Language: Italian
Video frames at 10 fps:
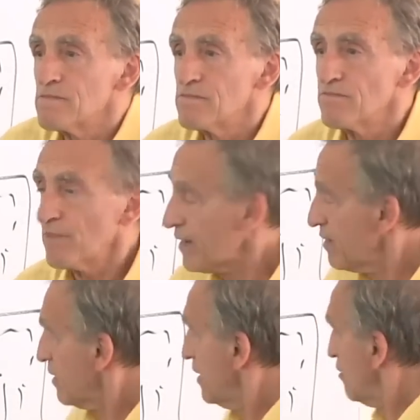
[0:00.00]
Ma
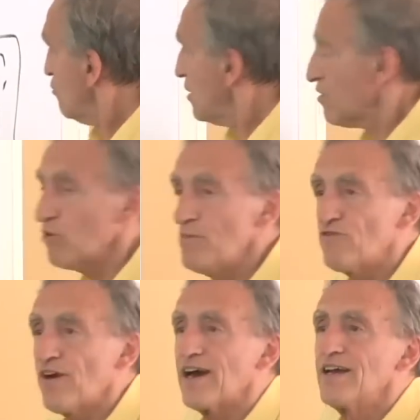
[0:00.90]
che cosa, come
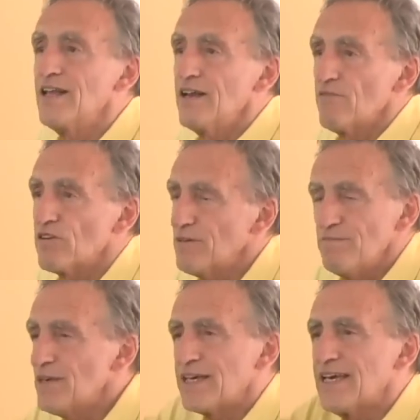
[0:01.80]
fa?
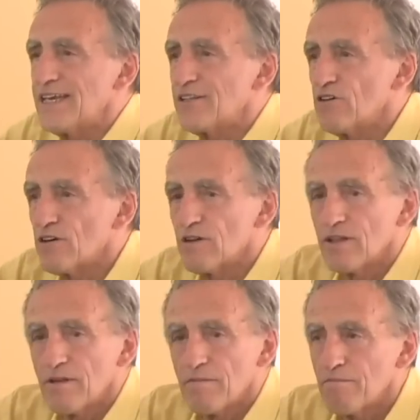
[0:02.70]
Mi chiedo,
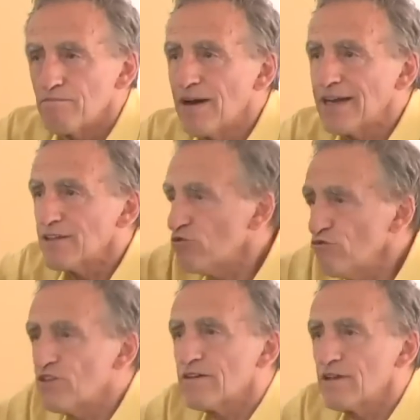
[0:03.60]
ma
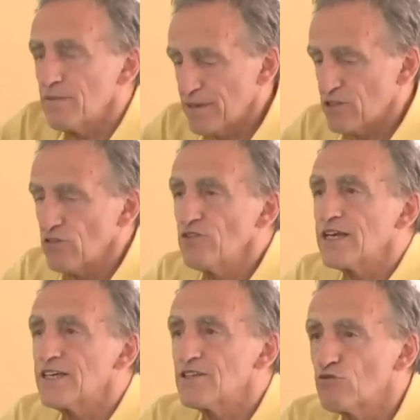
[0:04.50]
tutte quelle persone
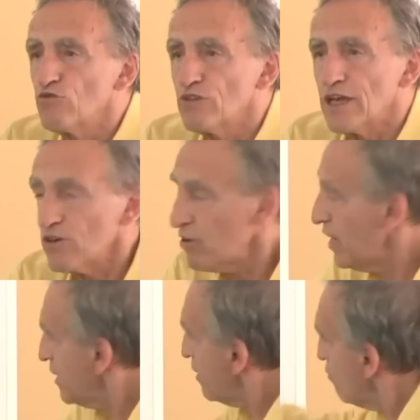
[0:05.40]
che studiano
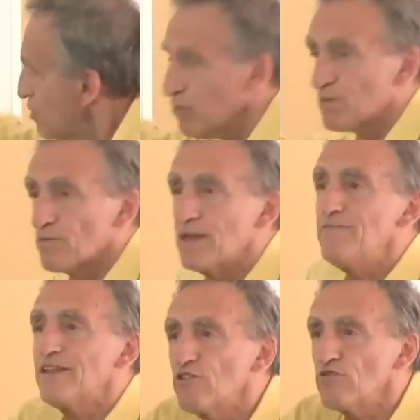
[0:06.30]
e che questo
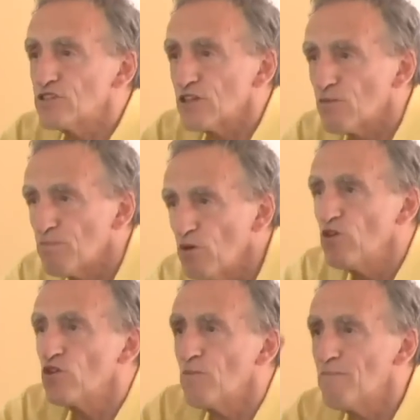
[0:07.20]
problema non se lo
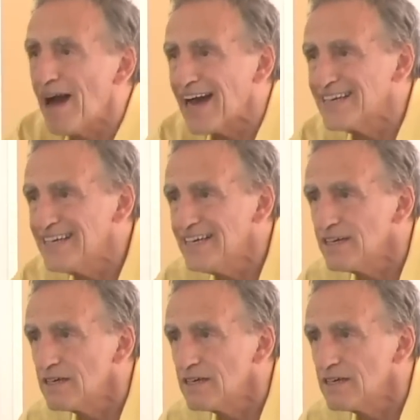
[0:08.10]
pongono mai?